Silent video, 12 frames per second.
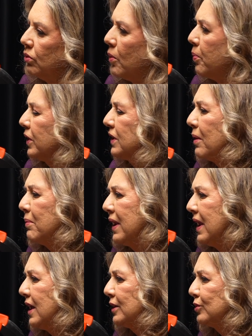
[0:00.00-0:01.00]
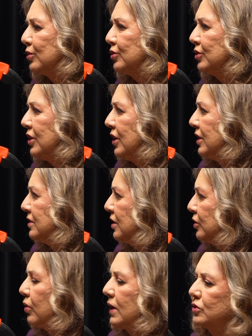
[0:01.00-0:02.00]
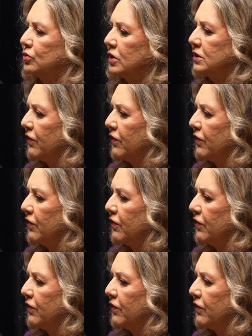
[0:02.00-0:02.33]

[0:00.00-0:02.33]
comportamentos e situações.